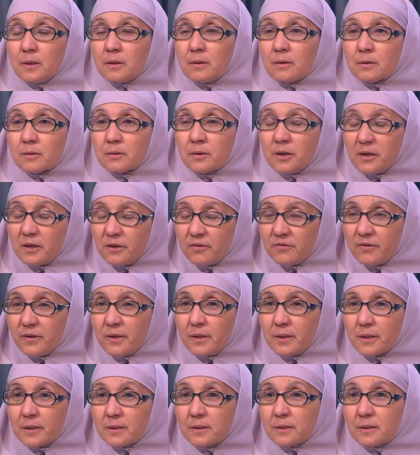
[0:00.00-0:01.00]
كان ضايع
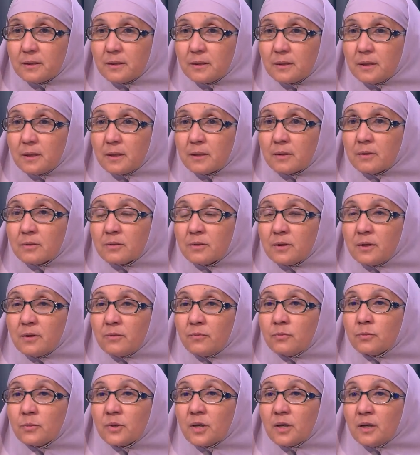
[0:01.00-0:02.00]
فعلا كان ضيع
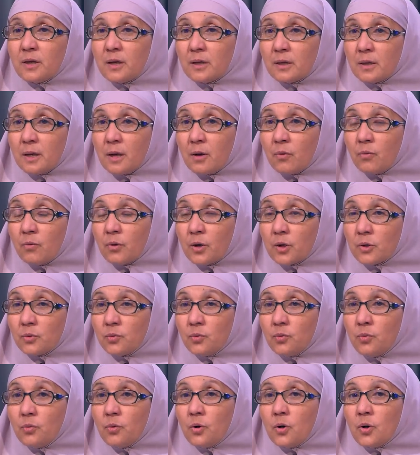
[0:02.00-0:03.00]
مضيع
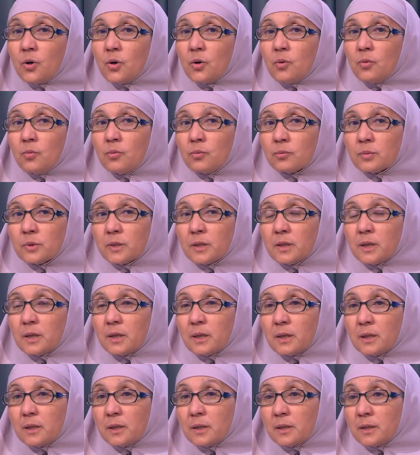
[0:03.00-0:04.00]
اخواته ومضيع
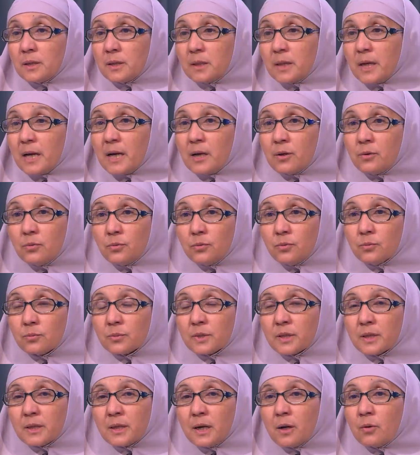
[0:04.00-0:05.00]
آه، اهله
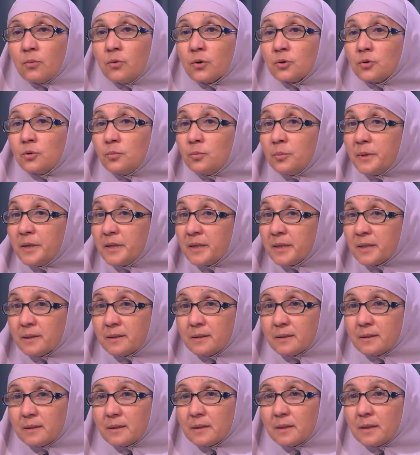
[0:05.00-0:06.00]
ومضيع اخواته البنات
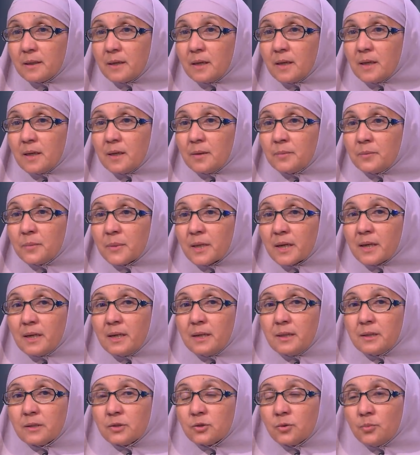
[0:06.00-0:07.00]

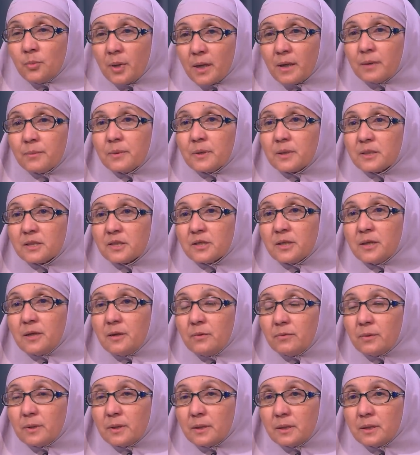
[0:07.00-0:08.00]
مخلي سمعه مش
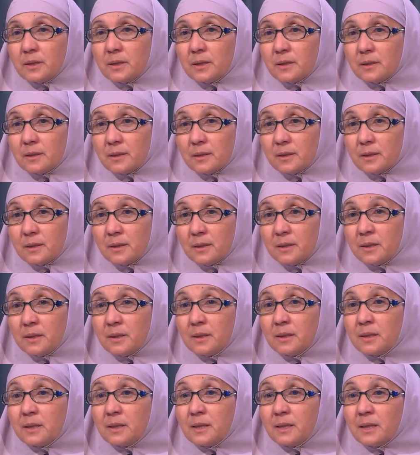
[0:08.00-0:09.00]
حلوه
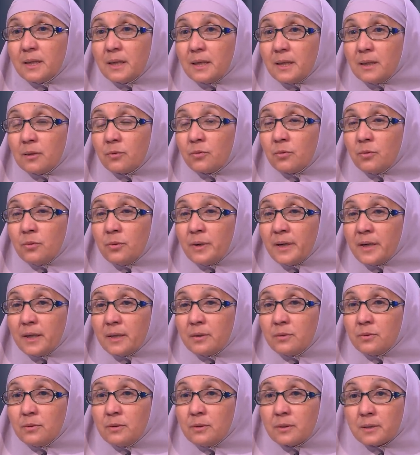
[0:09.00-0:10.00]
للعيله كل
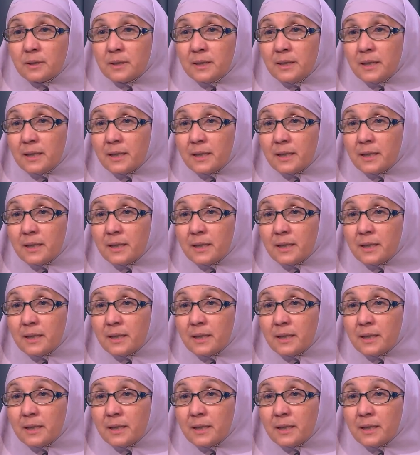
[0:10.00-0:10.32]
واحد يقول طب كده